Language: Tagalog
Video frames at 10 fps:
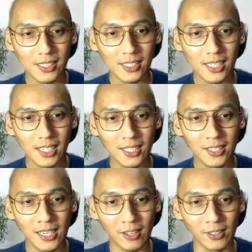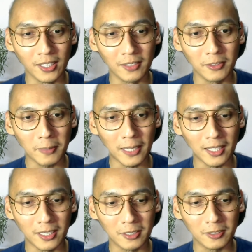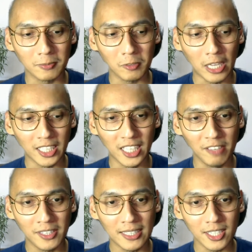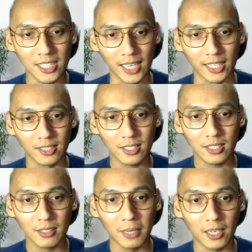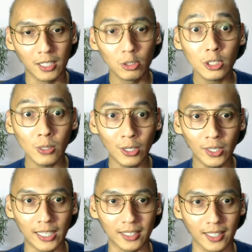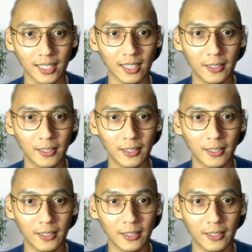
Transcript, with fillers: nagganoon na ako, nag, parang I gave it a chance, parang nagustuhan ko yung electrical.